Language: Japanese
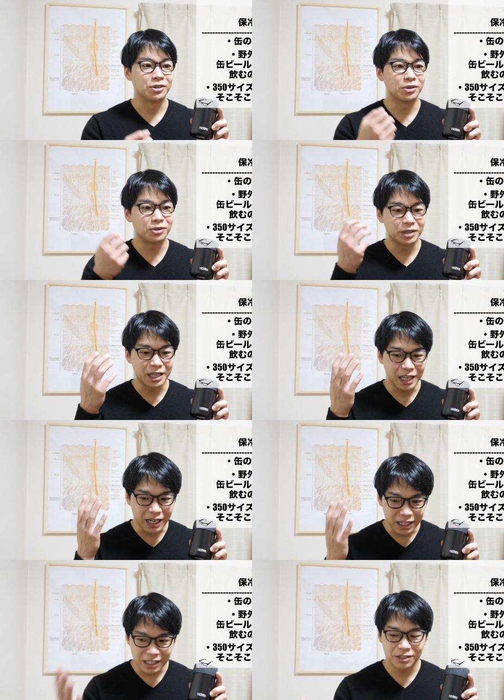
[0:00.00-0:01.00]
外に行
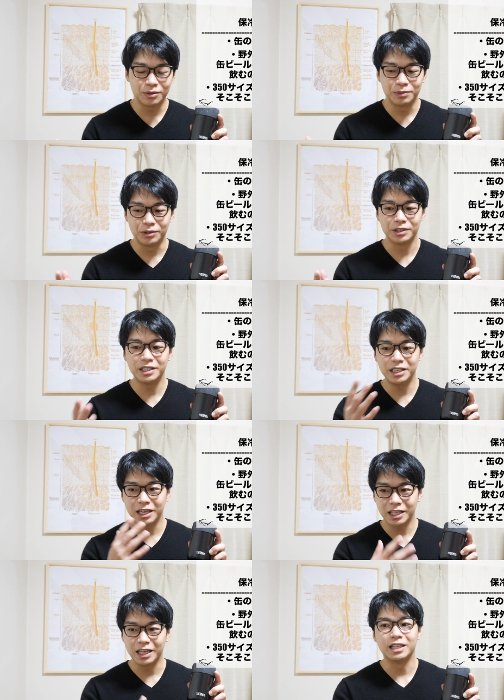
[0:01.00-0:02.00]
かずとも
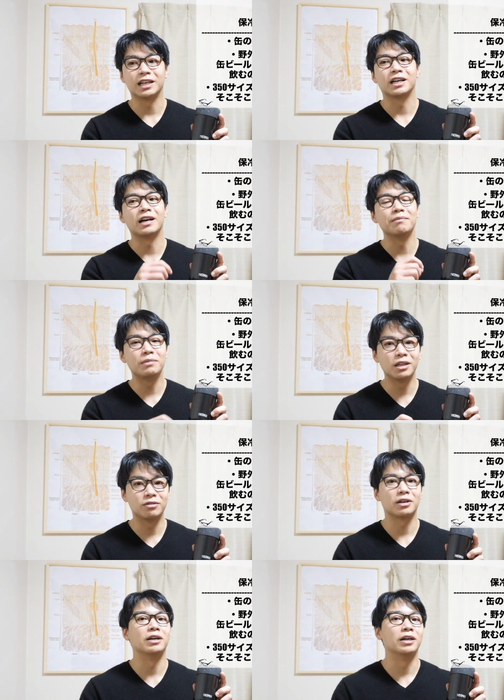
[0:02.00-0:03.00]
家でなんか缶ビール
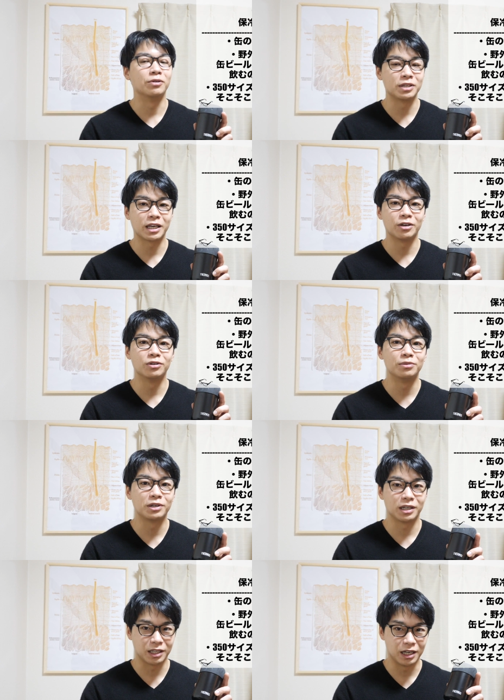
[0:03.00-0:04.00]
とかお酒を飲む
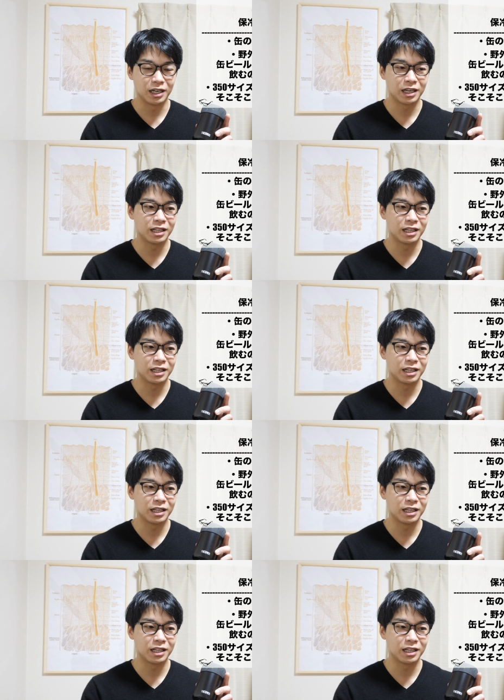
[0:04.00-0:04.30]
方、